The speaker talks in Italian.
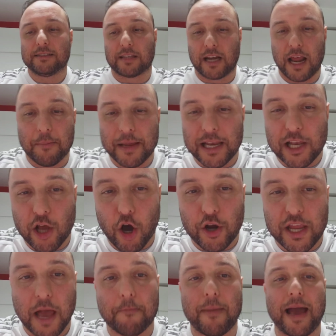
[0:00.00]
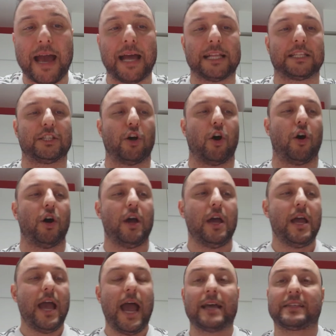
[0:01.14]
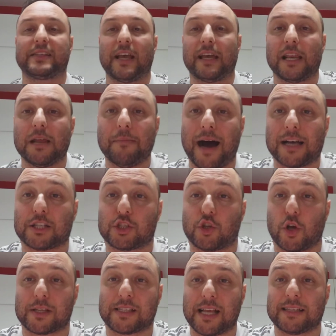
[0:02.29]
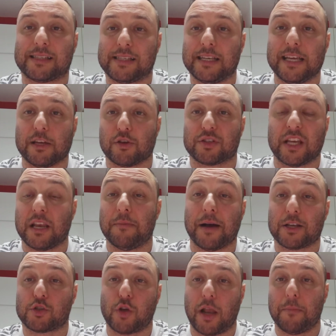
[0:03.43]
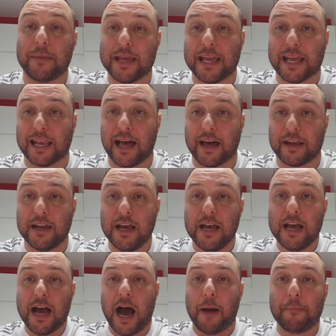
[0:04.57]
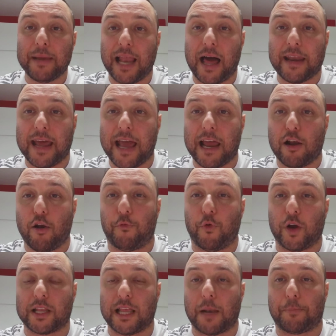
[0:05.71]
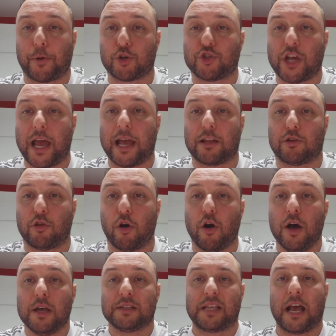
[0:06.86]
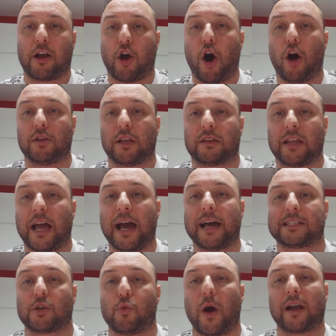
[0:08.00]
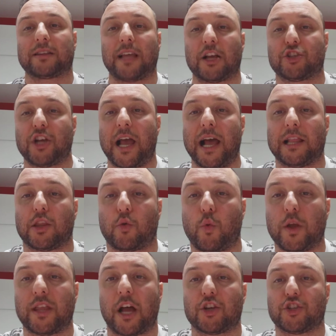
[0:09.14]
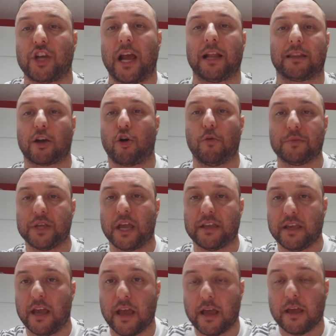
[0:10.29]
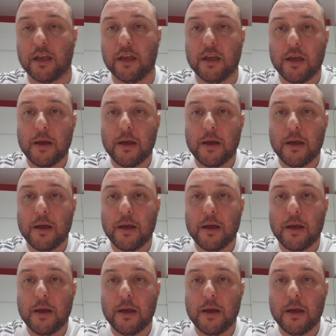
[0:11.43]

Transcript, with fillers: 3 milioni e mezzo. E sei rimasto a San Siro, sei rimasto al Milan a Milanello fuori dal progetto, seconda, terza, quarta scelta, quinta scelta come Yeye,